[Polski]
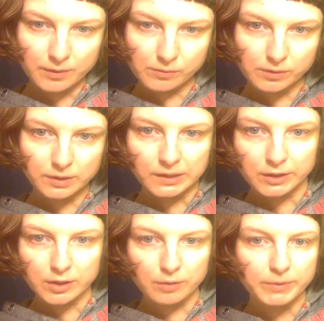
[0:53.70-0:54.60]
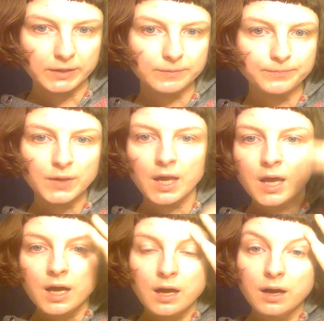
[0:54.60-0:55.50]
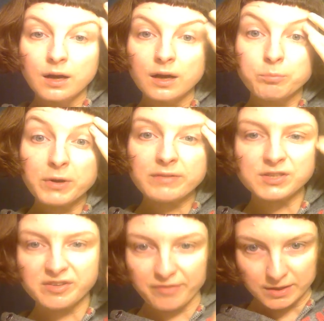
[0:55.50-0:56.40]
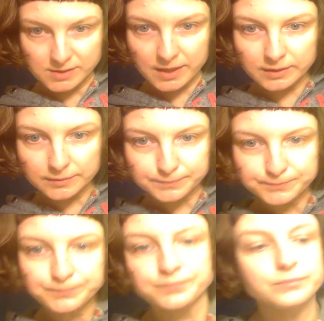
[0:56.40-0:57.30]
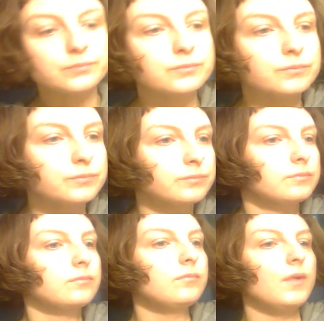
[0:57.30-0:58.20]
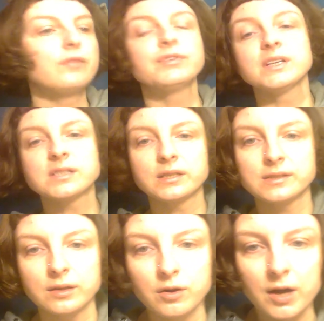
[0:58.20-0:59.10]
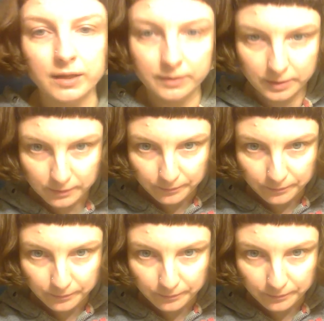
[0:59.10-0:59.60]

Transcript: u innych kobiet. E, pojawia się facet, wielce jest zakochany.